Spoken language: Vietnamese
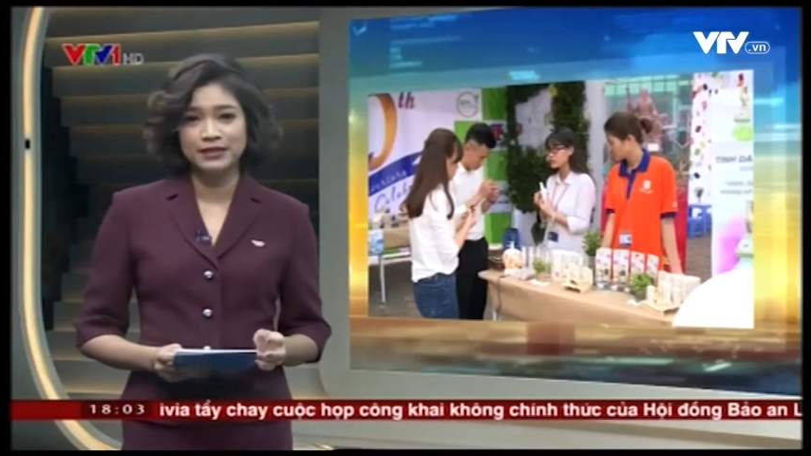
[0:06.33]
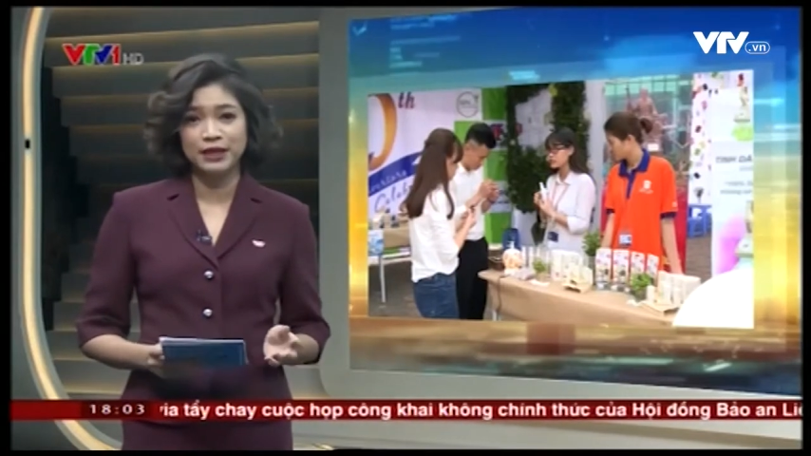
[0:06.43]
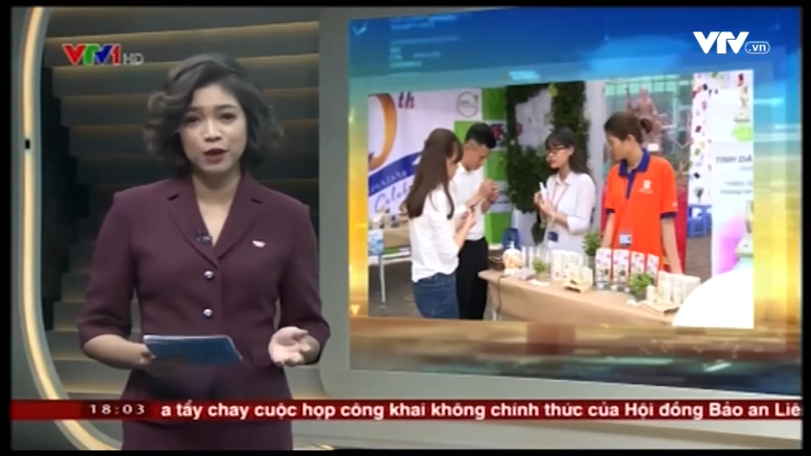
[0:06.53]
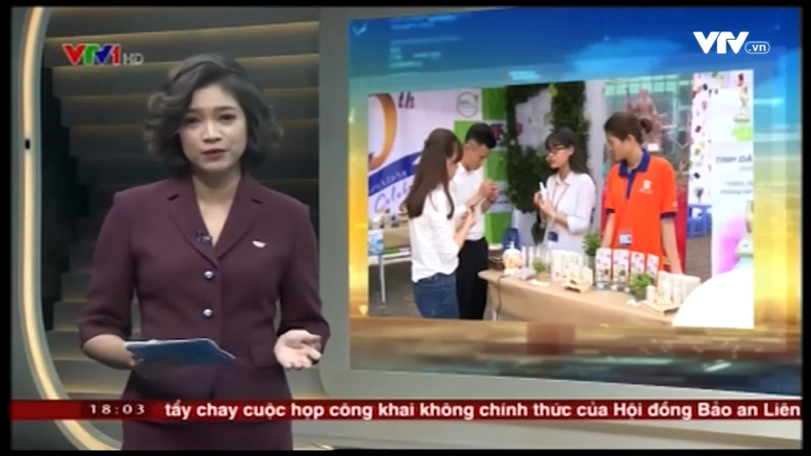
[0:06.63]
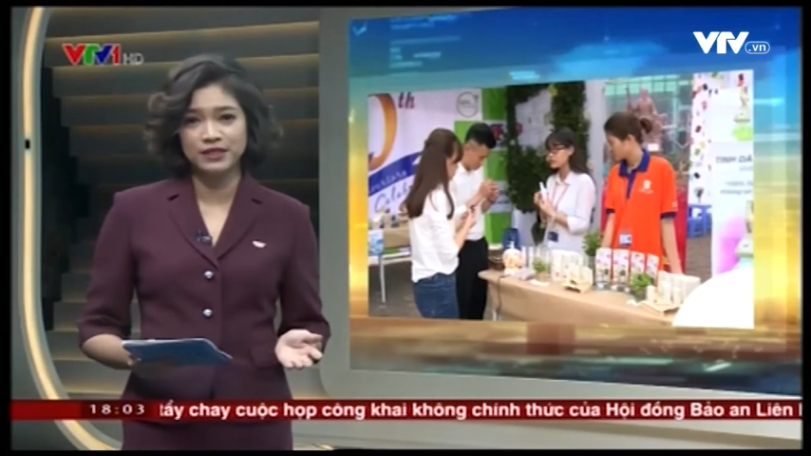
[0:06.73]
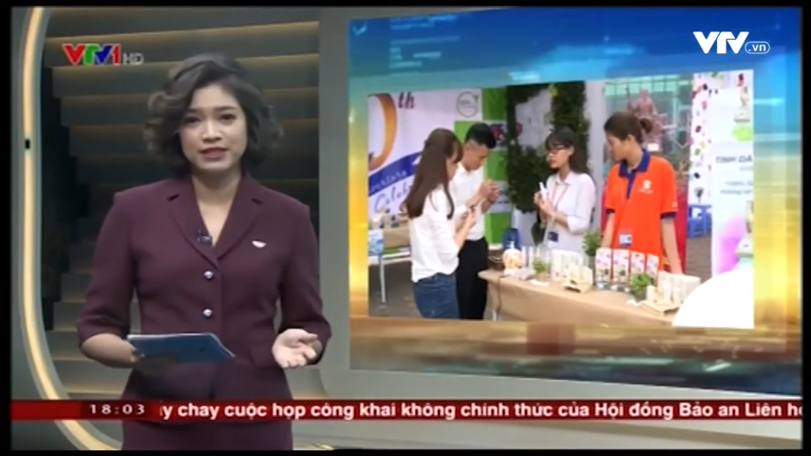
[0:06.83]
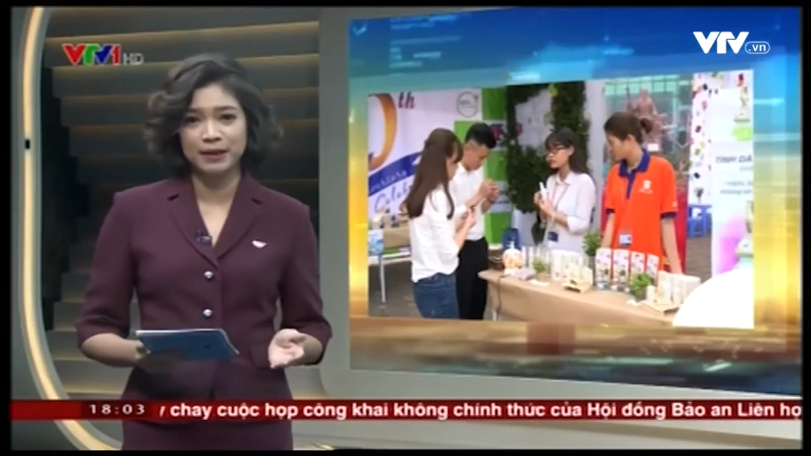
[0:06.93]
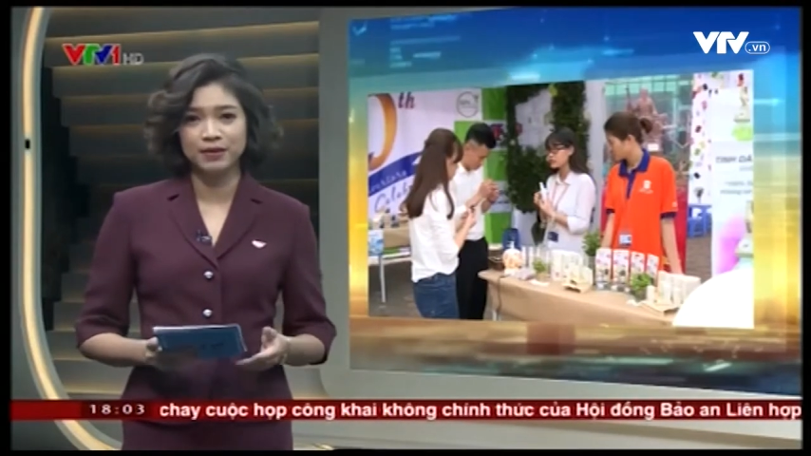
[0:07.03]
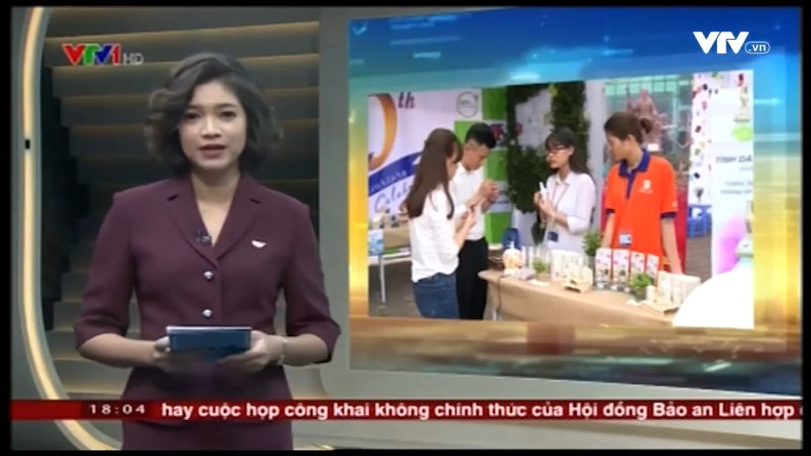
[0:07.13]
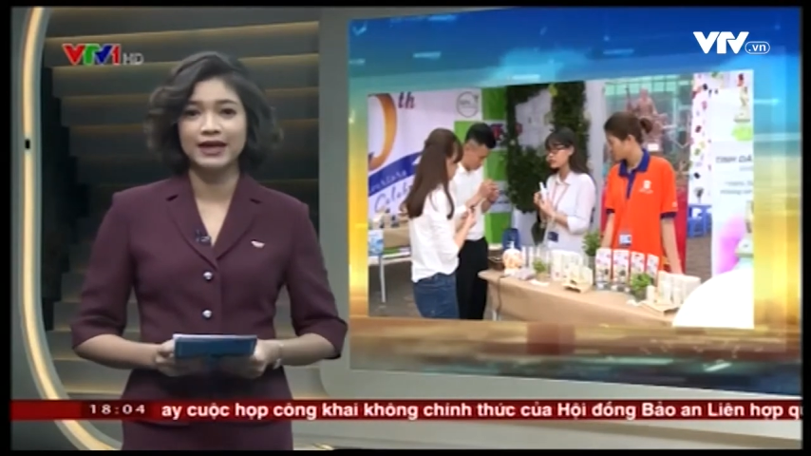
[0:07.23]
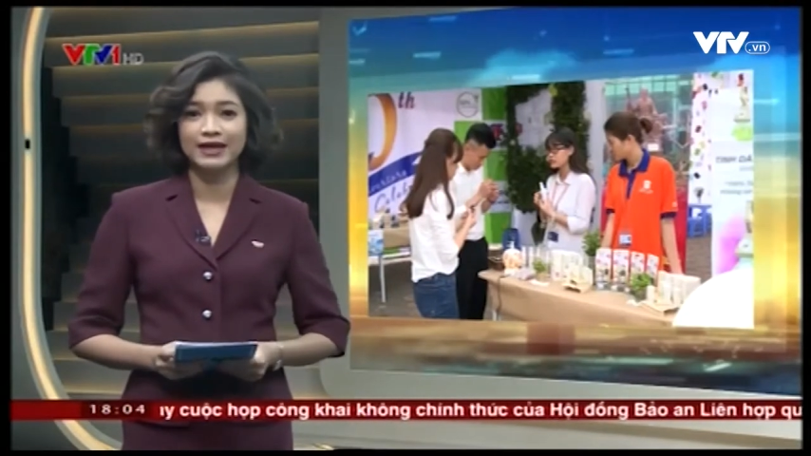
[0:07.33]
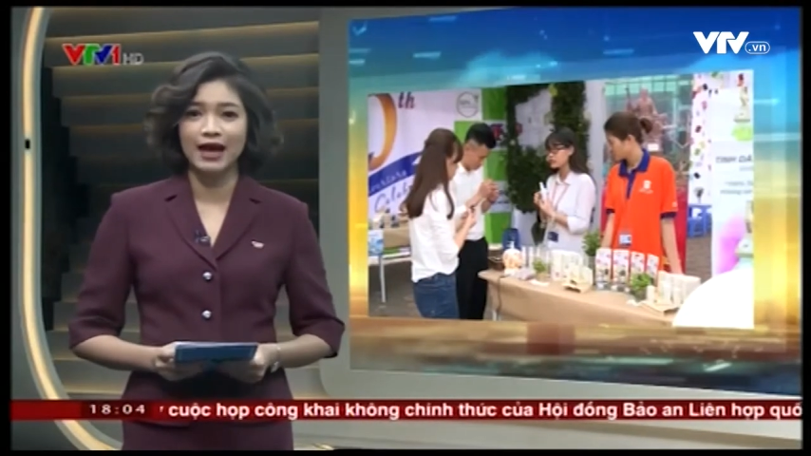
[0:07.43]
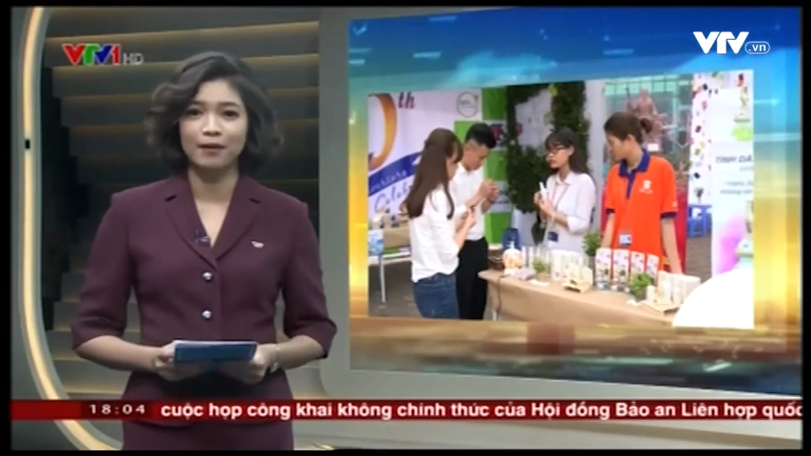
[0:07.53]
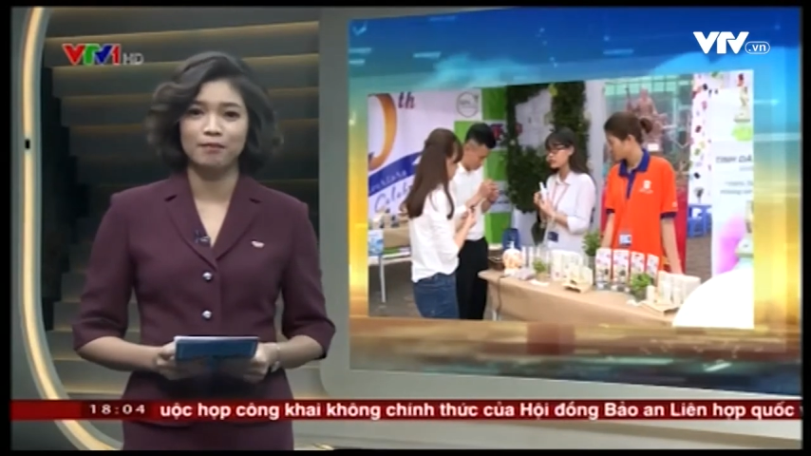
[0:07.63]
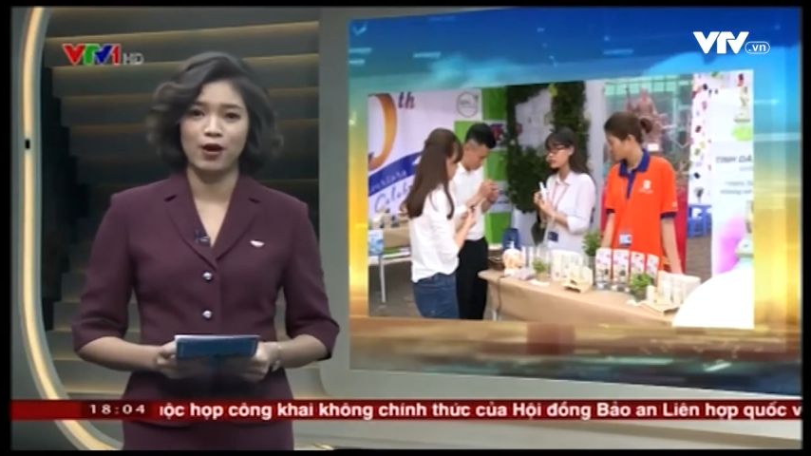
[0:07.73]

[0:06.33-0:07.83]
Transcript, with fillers: sẽ không chỉ giảm bớt gánh nặng